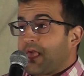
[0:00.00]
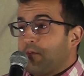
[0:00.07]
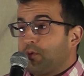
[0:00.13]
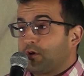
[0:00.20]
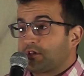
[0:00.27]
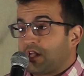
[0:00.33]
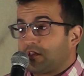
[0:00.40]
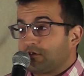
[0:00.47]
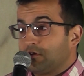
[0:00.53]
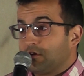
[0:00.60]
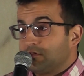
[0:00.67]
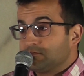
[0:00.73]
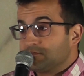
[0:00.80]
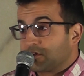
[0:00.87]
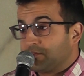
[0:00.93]
Por
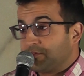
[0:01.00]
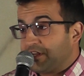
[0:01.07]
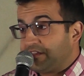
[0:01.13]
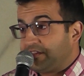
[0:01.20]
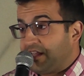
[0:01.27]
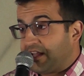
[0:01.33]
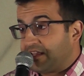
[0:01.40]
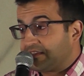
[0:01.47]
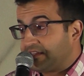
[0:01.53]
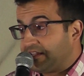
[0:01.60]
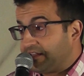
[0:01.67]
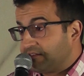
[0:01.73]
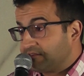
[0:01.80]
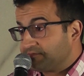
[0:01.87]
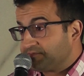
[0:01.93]
tanto, como decía
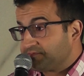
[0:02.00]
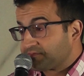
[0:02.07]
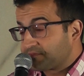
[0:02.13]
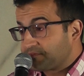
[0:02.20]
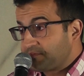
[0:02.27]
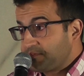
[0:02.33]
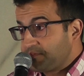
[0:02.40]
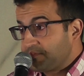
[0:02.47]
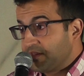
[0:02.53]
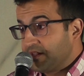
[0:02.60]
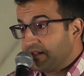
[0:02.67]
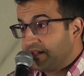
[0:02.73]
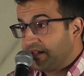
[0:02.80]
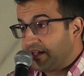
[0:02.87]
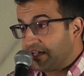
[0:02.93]
antes,
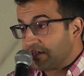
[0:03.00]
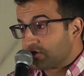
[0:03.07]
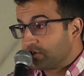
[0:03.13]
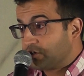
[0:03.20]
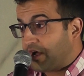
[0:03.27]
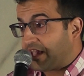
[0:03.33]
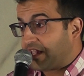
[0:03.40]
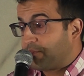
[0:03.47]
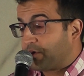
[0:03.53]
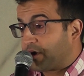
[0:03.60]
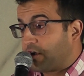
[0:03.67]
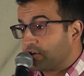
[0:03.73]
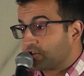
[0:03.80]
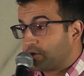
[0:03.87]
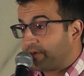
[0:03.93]
eso hay que
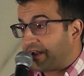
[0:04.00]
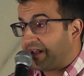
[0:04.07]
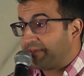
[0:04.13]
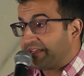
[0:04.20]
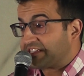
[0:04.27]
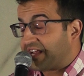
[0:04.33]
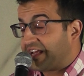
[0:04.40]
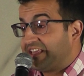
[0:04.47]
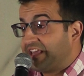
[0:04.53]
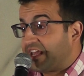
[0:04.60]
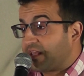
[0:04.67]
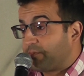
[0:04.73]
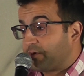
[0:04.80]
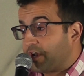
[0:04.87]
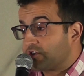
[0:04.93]
ponerlo sobre la mesa. Y hay
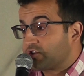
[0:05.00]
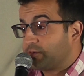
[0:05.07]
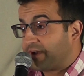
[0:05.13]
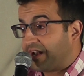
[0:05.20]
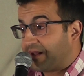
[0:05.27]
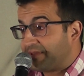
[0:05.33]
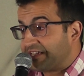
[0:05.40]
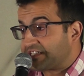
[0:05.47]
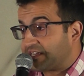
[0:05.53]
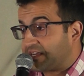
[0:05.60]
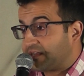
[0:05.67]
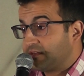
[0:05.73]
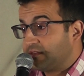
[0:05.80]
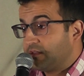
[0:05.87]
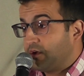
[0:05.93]
que poner sobre la mesa
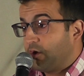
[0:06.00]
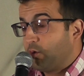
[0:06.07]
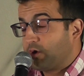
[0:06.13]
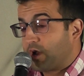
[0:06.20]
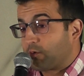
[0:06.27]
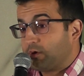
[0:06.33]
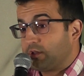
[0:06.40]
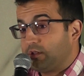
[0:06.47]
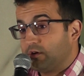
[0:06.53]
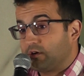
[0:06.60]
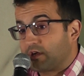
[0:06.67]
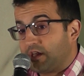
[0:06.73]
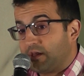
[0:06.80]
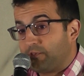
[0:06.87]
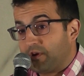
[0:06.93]
una cuestión
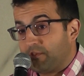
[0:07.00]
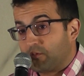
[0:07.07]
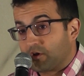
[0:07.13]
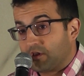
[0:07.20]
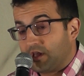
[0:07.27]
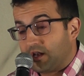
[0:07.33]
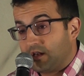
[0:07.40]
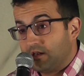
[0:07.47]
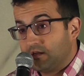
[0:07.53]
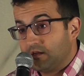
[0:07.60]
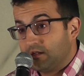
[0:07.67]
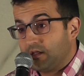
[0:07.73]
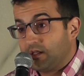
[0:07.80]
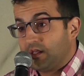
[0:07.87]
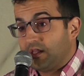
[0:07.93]
que es primordial.
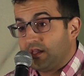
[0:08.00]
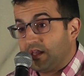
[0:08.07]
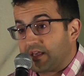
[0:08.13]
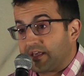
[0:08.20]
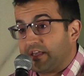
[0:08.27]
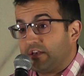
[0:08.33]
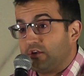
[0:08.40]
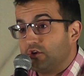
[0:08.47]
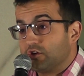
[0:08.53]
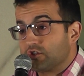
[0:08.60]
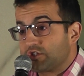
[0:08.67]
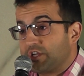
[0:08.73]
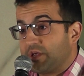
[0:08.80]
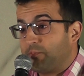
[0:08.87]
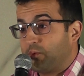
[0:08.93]
Y es que no
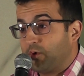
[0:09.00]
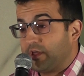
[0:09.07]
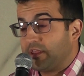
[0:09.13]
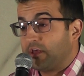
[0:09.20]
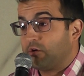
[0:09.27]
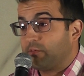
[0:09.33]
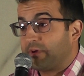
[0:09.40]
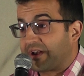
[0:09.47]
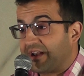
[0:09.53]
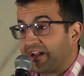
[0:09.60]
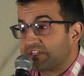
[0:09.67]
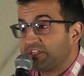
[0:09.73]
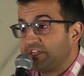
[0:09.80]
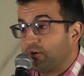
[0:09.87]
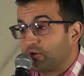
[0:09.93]
se puede gobernar
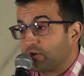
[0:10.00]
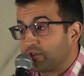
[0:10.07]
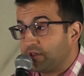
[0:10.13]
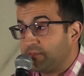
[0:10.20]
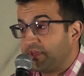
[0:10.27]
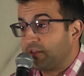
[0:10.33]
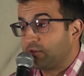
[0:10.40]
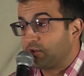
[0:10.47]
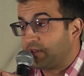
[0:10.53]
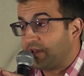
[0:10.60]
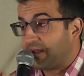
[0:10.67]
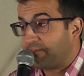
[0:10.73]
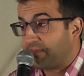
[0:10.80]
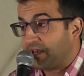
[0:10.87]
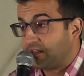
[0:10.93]
sin conocimiento de la
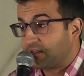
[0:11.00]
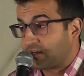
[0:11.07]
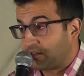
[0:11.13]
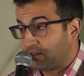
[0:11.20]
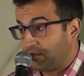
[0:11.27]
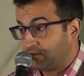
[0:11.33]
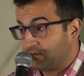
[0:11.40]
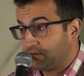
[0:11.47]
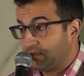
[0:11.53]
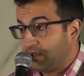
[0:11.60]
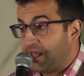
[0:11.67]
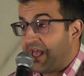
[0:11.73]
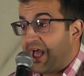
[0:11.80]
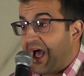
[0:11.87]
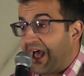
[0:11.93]
Administración.
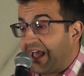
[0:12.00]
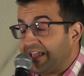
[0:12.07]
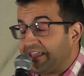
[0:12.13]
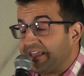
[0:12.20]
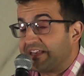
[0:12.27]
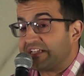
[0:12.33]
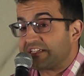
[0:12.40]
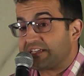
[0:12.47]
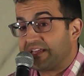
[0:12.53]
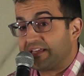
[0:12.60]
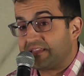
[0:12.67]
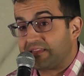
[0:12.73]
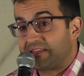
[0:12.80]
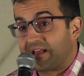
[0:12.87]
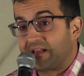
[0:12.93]
Hay quienes se
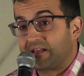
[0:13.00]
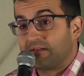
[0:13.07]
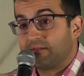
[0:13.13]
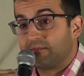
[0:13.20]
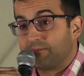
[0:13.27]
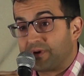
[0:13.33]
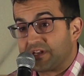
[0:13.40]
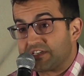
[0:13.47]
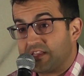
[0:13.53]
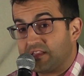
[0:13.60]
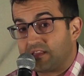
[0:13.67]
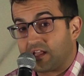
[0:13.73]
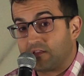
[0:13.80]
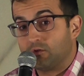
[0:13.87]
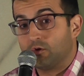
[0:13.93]
están
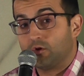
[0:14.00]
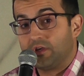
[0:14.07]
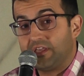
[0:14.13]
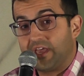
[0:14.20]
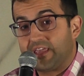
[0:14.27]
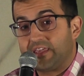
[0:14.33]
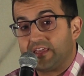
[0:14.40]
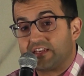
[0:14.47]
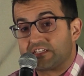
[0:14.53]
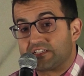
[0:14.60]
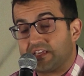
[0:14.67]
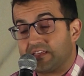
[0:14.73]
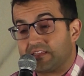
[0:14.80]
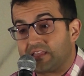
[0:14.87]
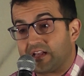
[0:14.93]
presentando y hay quienes se
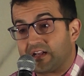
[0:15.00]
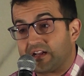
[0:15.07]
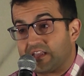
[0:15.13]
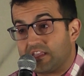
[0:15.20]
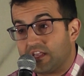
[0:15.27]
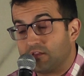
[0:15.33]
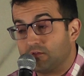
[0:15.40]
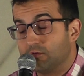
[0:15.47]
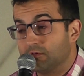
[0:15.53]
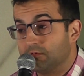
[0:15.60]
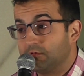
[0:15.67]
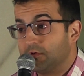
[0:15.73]
están creyendo